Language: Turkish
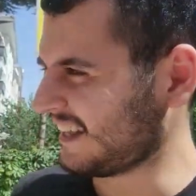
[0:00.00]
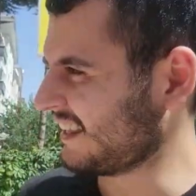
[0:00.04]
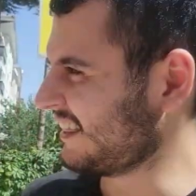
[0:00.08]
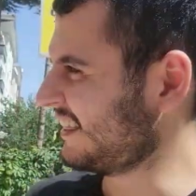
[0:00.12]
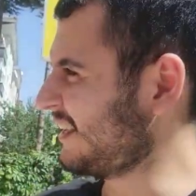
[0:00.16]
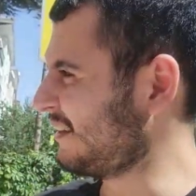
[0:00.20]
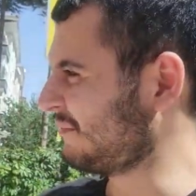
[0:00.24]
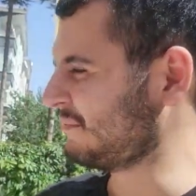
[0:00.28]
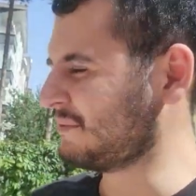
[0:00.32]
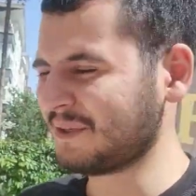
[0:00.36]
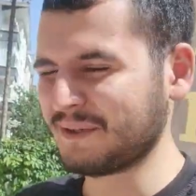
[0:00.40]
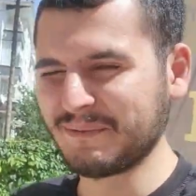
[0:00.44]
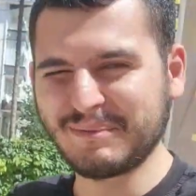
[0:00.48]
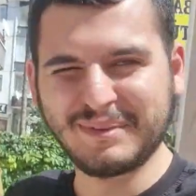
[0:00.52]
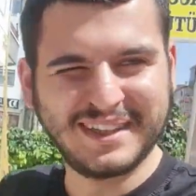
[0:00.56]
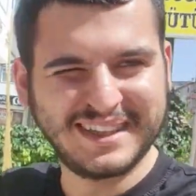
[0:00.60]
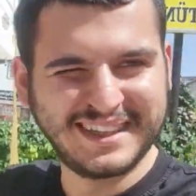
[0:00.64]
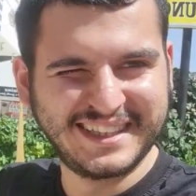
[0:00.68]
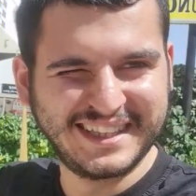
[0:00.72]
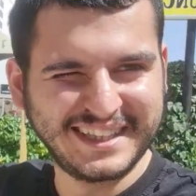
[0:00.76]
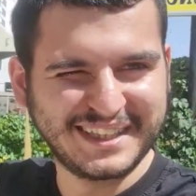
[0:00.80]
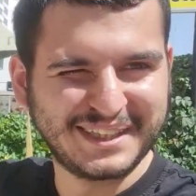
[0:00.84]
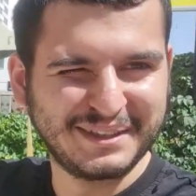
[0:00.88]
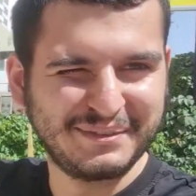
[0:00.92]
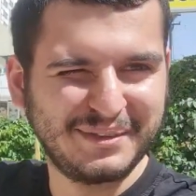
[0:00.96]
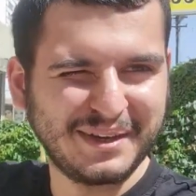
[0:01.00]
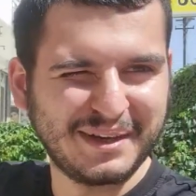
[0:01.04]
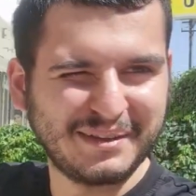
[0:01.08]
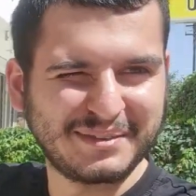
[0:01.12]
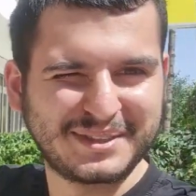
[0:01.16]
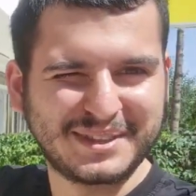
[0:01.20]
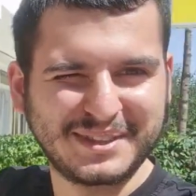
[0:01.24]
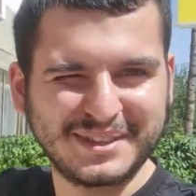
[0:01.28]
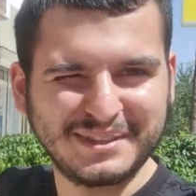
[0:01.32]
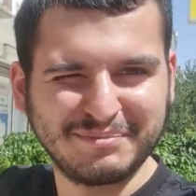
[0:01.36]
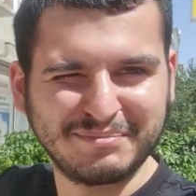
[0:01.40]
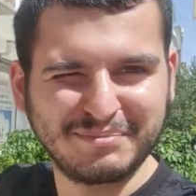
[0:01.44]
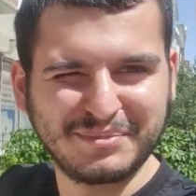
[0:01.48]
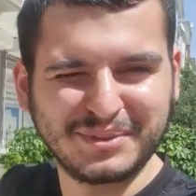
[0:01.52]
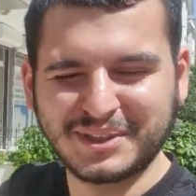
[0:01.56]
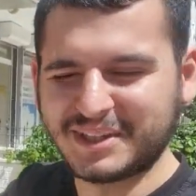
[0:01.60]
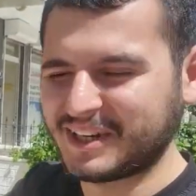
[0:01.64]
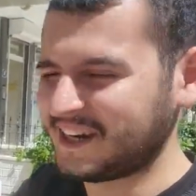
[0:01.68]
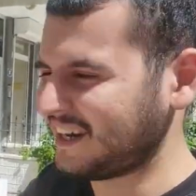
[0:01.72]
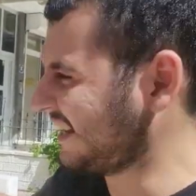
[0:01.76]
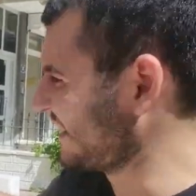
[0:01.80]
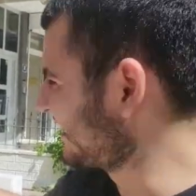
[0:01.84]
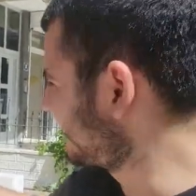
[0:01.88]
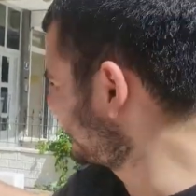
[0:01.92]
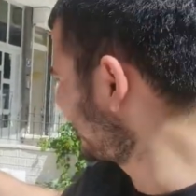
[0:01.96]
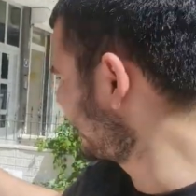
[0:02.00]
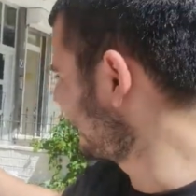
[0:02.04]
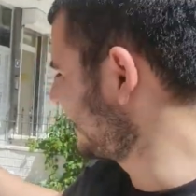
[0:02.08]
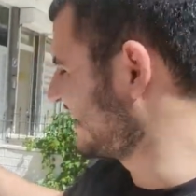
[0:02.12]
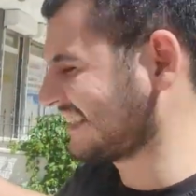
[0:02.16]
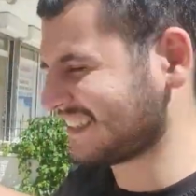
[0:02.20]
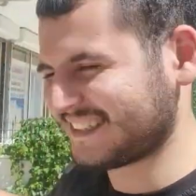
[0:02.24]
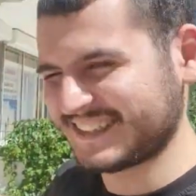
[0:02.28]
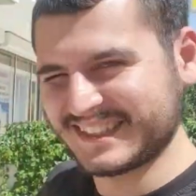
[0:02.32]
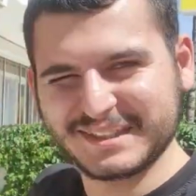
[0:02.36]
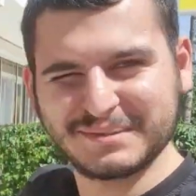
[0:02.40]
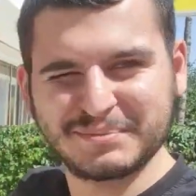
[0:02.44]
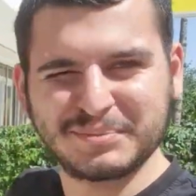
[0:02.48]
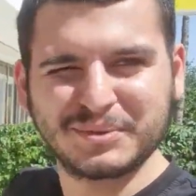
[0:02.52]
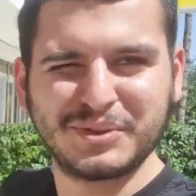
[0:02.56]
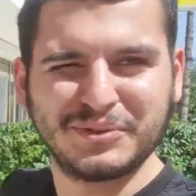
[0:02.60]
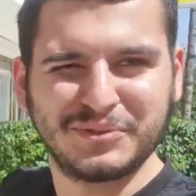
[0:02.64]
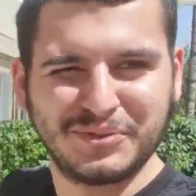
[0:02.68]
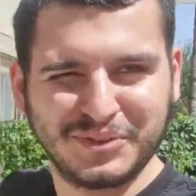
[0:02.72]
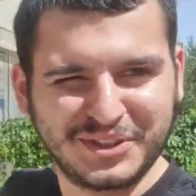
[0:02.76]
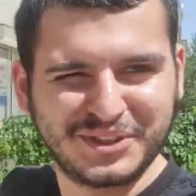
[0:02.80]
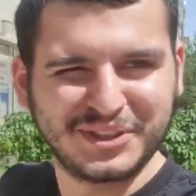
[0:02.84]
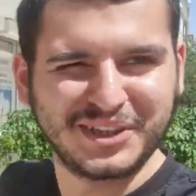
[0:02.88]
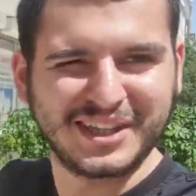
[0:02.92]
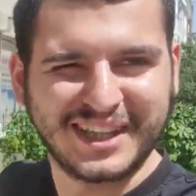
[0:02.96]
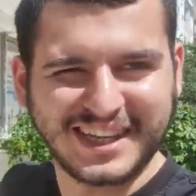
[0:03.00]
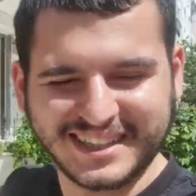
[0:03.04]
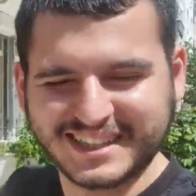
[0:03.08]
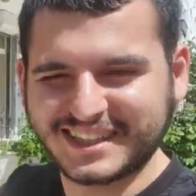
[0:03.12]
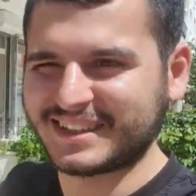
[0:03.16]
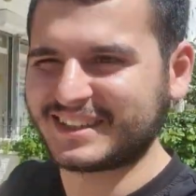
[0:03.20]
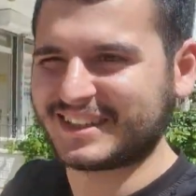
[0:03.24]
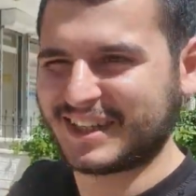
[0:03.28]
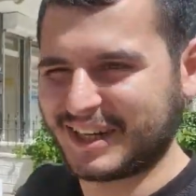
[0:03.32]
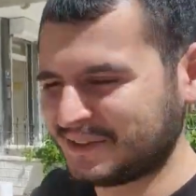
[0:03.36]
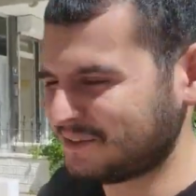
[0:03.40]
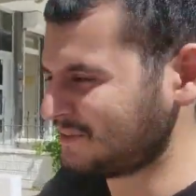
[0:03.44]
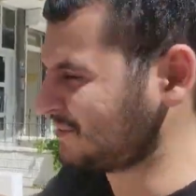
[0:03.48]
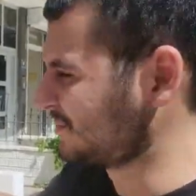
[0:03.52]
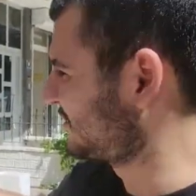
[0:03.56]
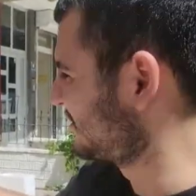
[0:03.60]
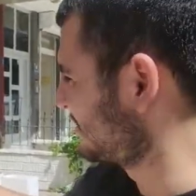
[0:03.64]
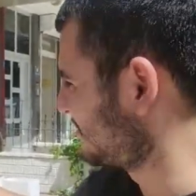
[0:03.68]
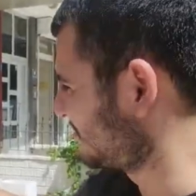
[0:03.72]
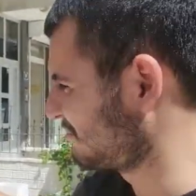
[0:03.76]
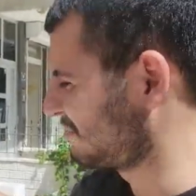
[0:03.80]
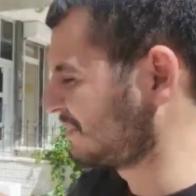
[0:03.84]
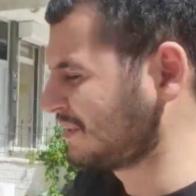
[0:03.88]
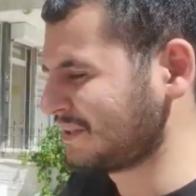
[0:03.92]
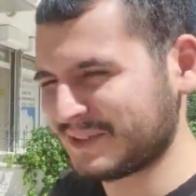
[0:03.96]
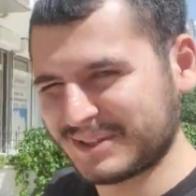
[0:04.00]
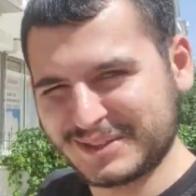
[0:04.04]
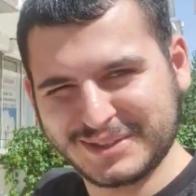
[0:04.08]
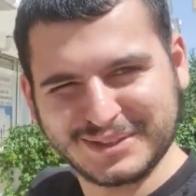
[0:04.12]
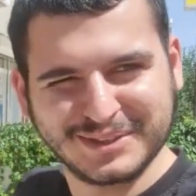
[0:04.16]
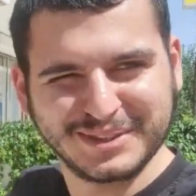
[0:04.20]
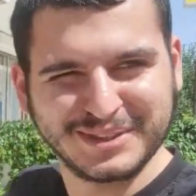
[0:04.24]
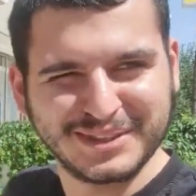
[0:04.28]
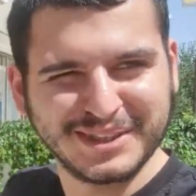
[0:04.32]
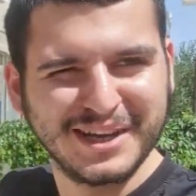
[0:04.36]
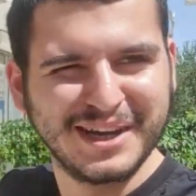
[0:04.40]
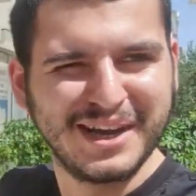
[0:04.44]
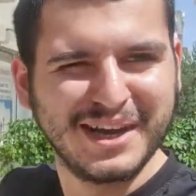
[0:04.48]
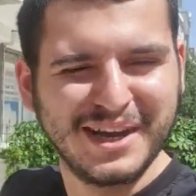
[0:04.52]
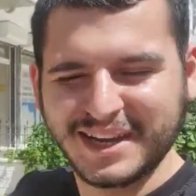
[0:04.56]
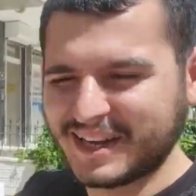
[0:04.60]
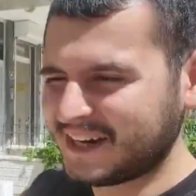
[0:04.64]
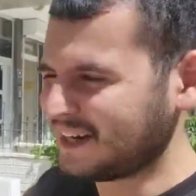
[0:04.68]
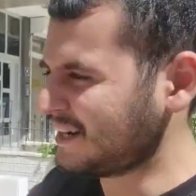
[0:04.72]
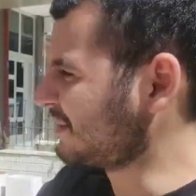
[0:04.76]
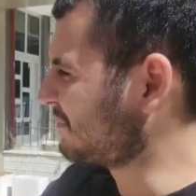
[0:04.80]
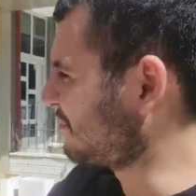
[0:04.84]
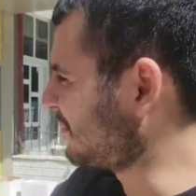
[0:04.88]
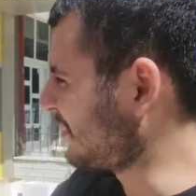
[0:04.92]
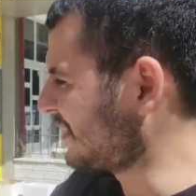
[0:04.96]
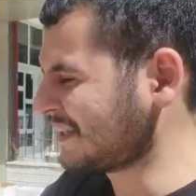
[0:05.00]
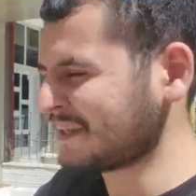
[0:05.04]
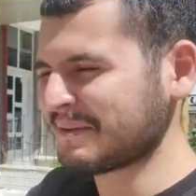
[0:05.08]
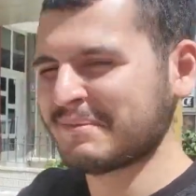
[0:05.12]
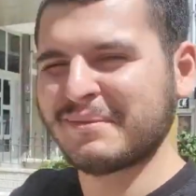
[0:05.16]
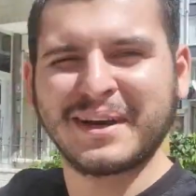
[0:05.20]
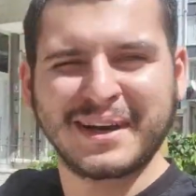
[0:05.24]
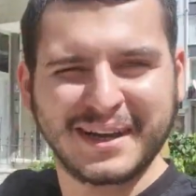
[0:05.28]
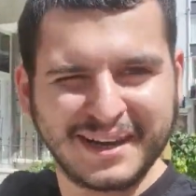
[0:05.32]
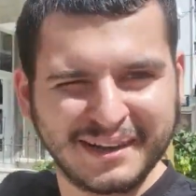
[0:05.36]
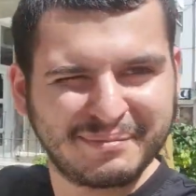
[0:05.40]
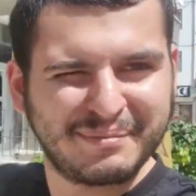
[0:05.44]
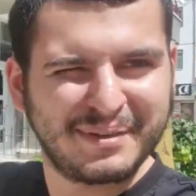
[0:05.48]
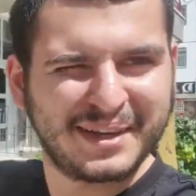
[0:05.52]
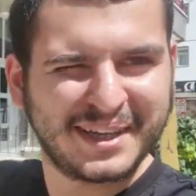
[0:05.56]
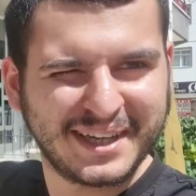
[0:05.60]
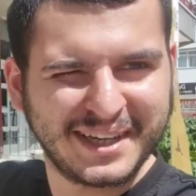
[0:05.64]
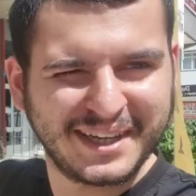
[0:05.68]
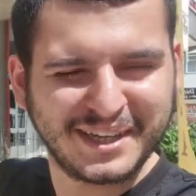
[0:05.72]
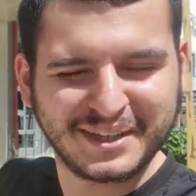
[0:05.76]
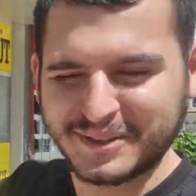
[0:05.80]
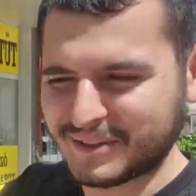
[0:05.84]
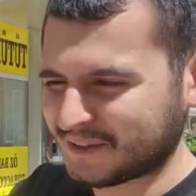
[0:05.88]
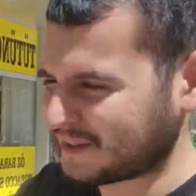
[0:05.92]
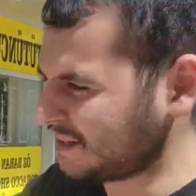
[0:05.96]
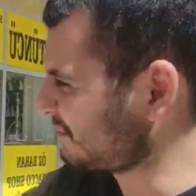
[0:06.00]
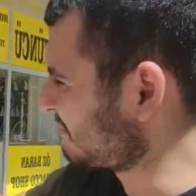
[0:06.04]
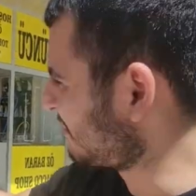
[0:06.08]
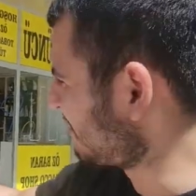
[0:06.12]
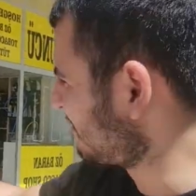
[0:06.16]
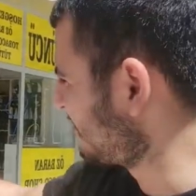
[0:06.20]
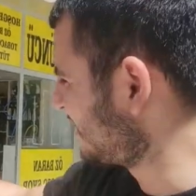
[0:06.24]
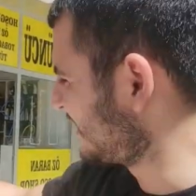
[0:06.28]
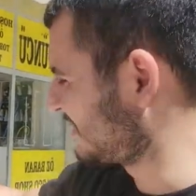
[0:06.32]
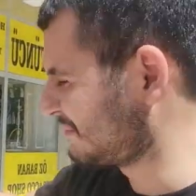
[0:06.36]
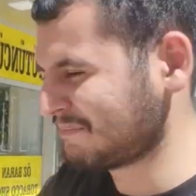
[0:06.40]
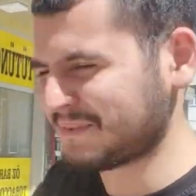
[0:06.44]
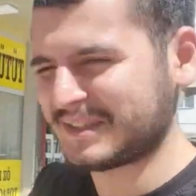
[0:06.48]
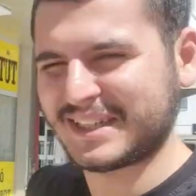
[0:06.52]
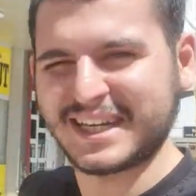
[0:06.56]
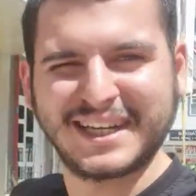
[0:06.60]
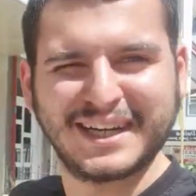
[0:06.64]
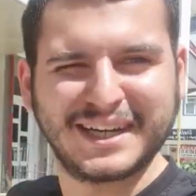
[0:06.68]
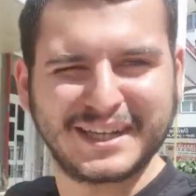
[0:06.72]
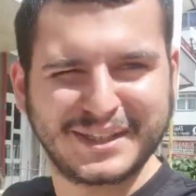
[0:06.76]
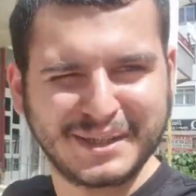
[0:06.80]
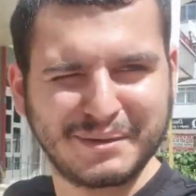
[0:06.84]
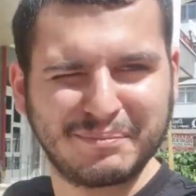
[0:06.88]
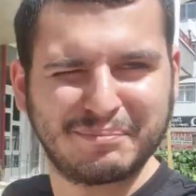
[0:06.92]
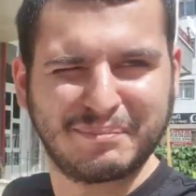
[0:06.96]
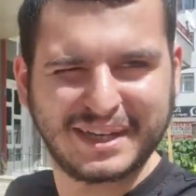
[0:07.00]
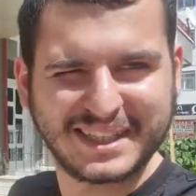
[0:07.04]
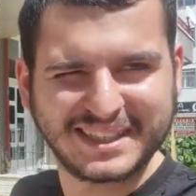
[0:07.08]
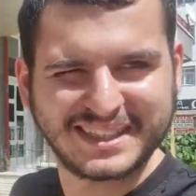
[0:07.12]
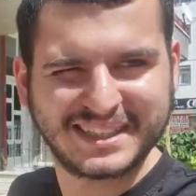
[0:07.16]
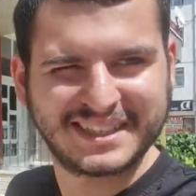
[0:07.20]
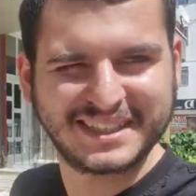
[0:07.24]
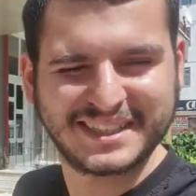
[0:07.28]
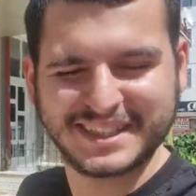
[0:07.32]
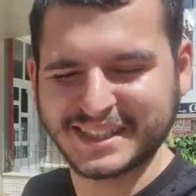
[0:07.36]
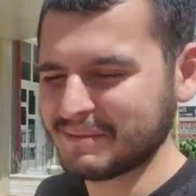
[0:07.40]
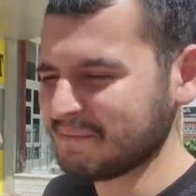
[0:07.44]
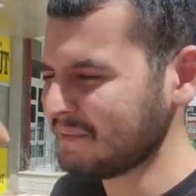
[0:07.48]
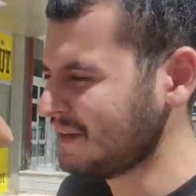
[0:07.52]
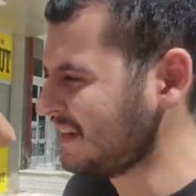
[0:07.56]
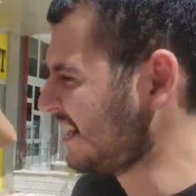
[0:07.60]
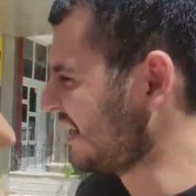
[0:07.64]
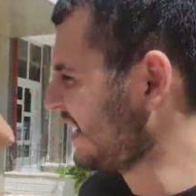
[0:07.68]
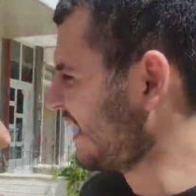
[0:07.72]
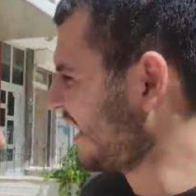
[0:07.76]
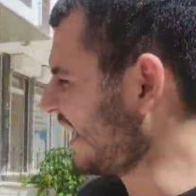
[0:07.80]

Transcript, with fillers: Allah bunu yine bildiği gibi yapsın. Bunu hatırlarsınız. Bunu videolardan tanıyorsunuz, biliyorsunuz. Yani bu adamı anlatmaya gerek yok ama biraz bir şeylerden bahsedeceğim.